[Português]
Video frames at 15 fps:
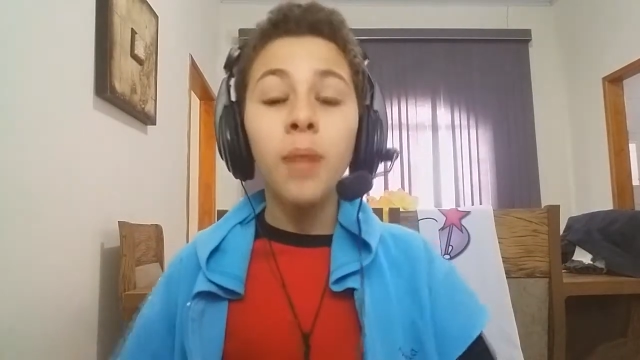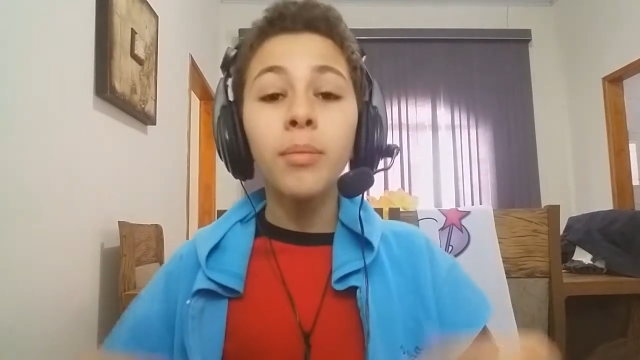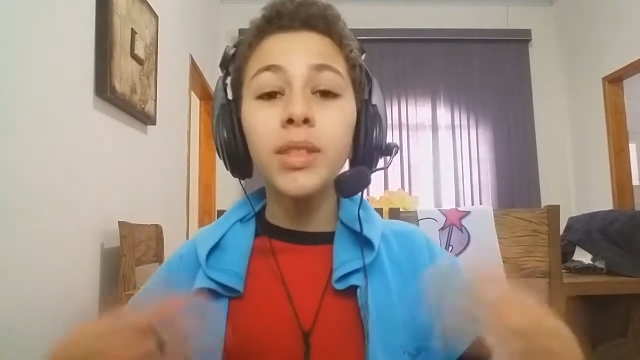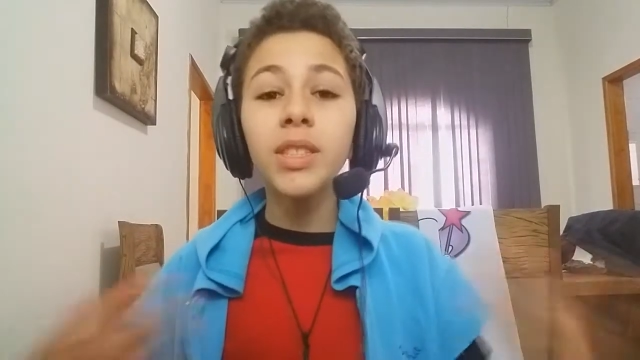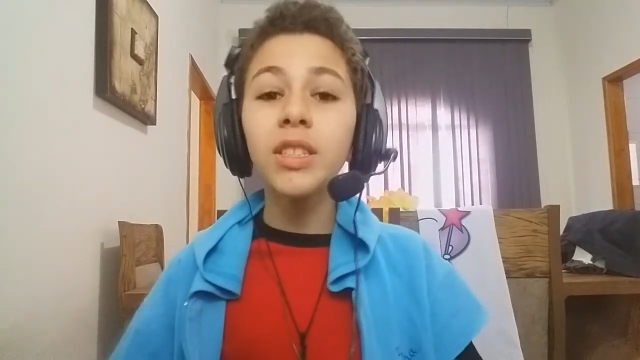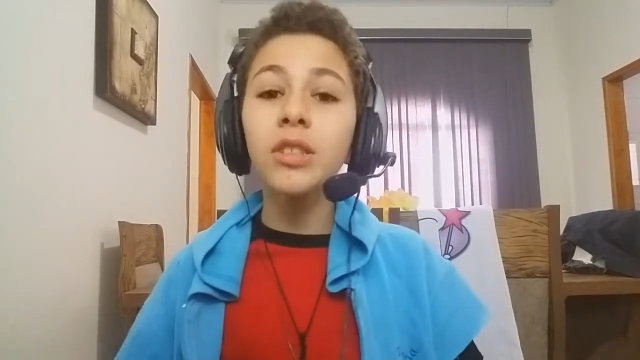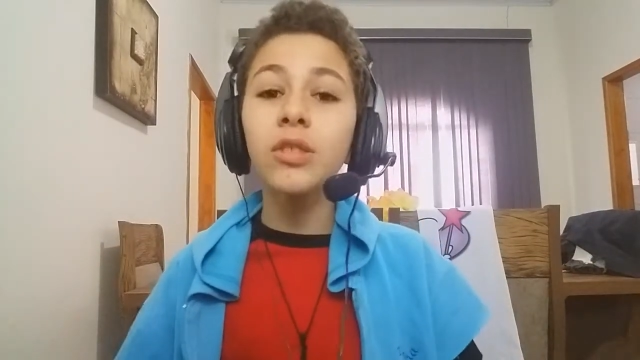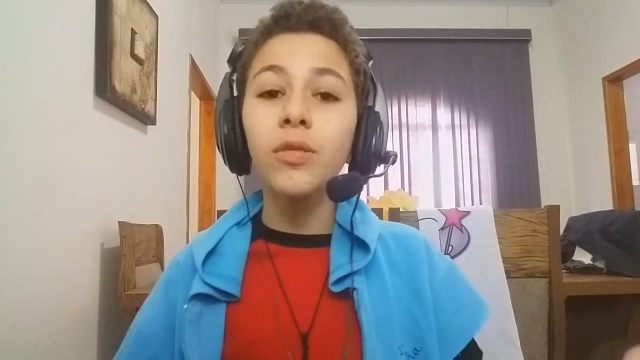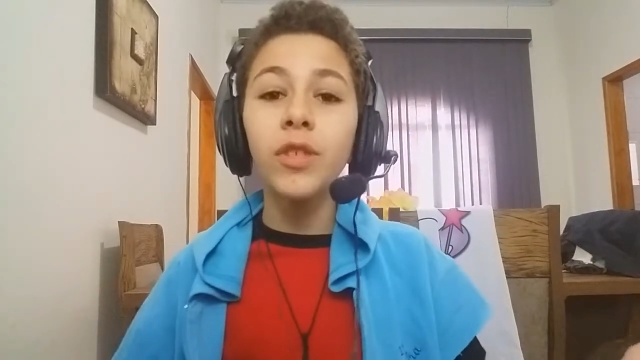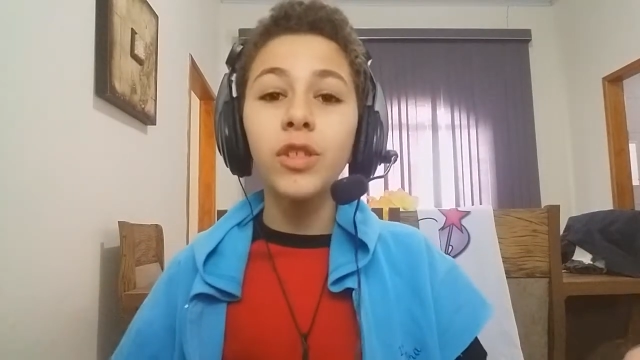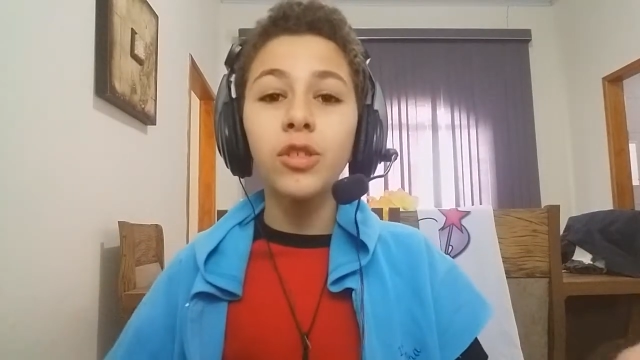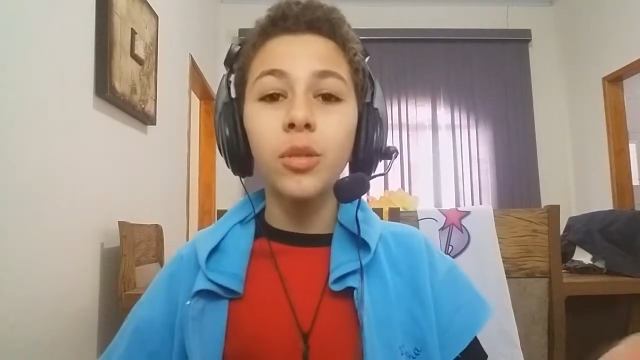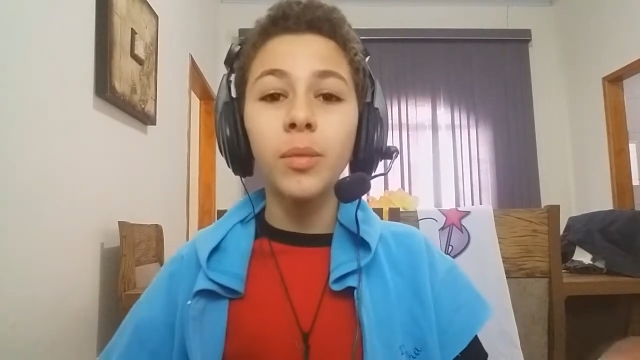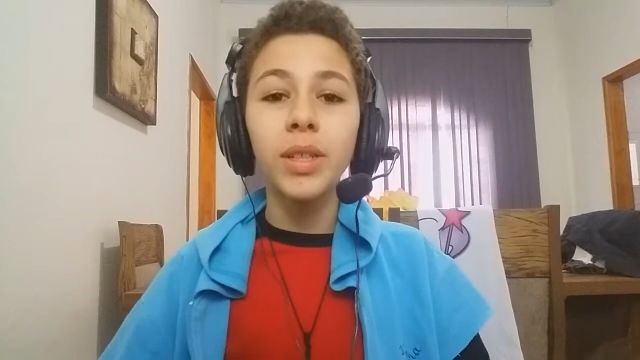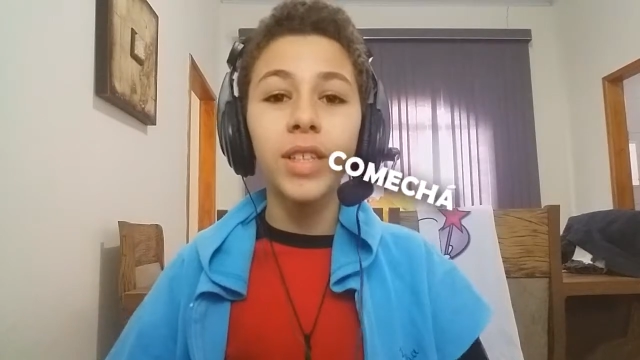Mas antes do
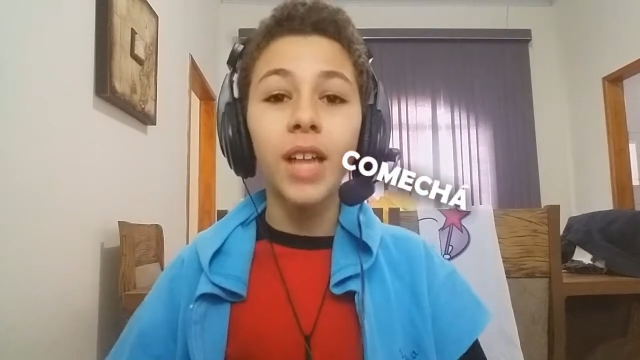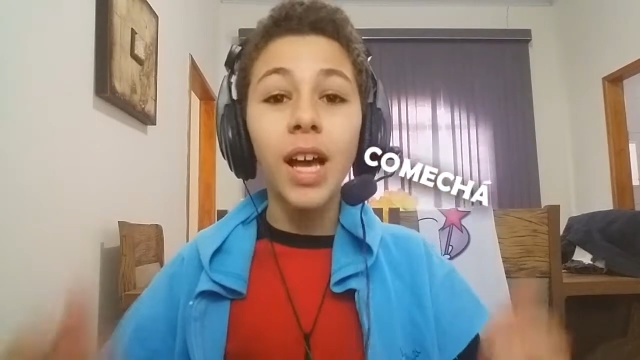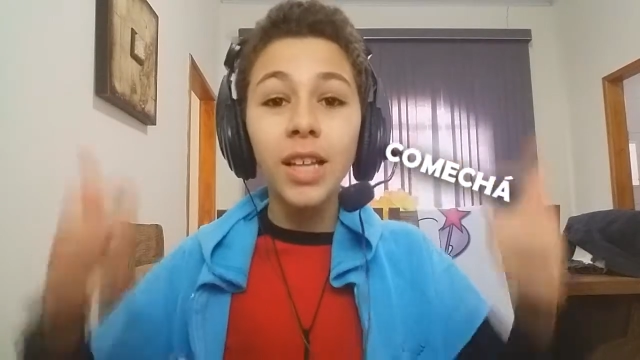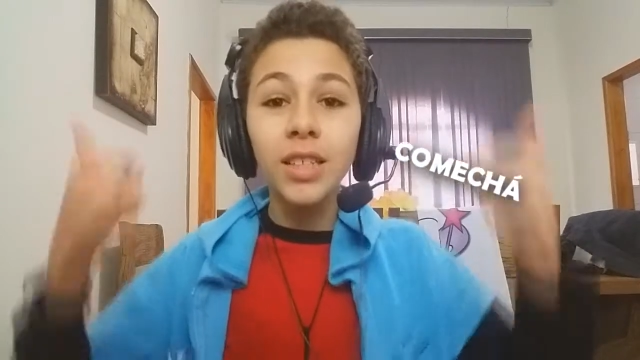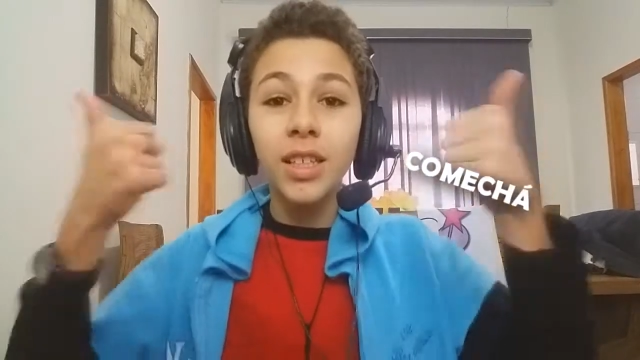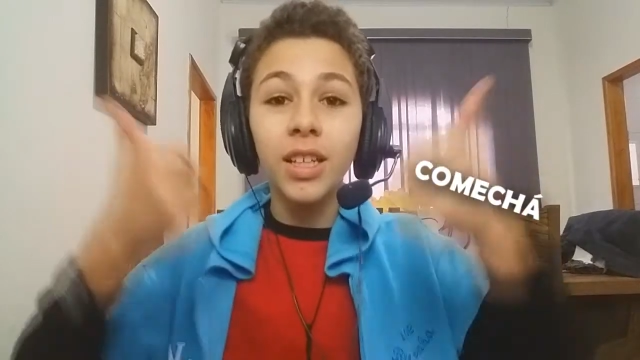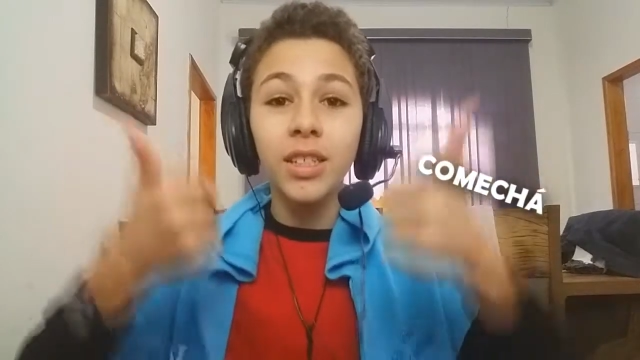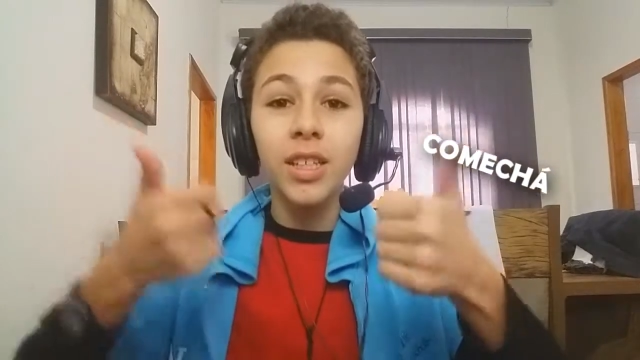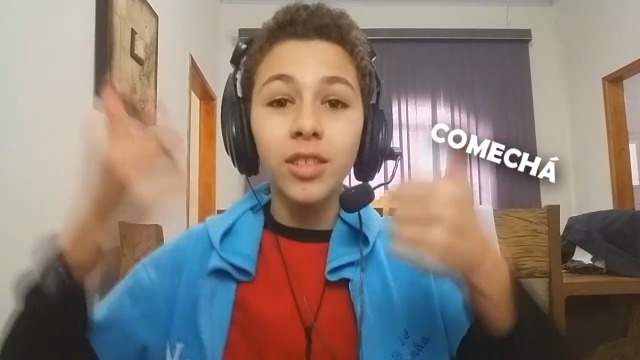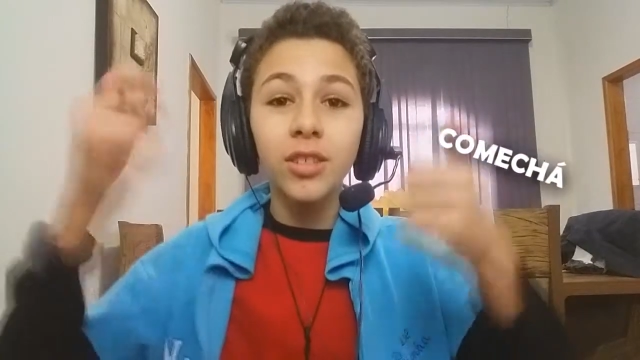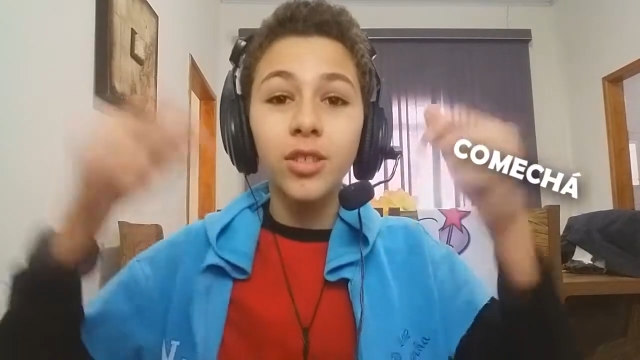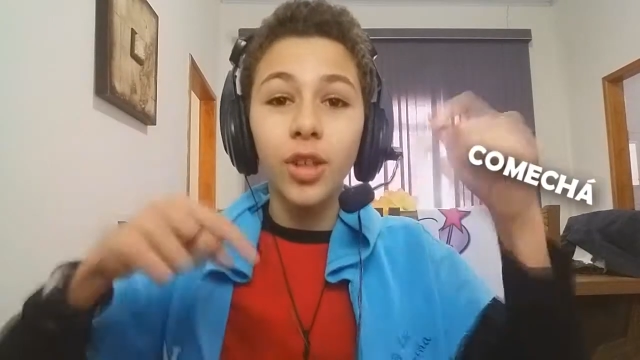vídeo começar, deixe deixa